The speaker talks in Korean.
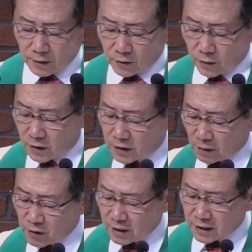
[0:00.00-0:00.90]
오늘
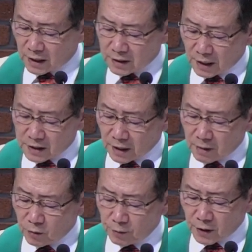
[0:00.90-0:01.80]
사무엘상
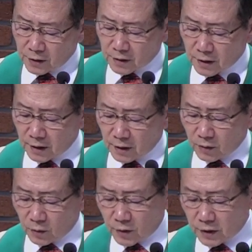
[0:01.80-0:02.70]
4장에 보면
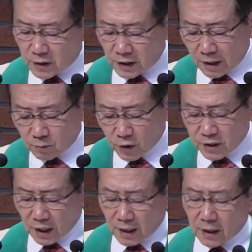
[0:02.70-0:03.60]
오늘 잘못
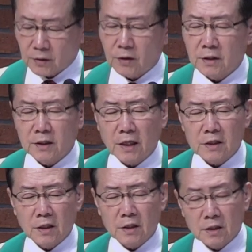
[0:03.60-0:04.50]
생각했던 그
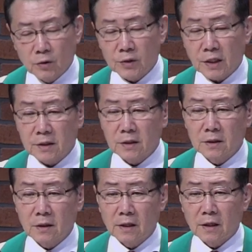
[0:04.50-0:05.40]
당시의
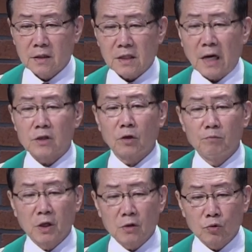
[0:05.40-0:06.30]
지도자들은 4천
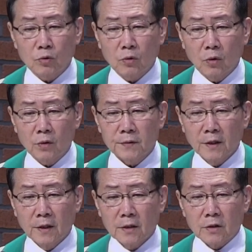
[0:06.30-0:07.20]
명이 죽고
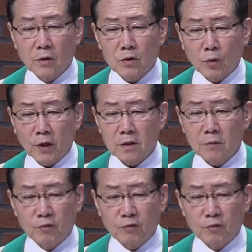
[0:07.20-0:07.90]
그런 속에서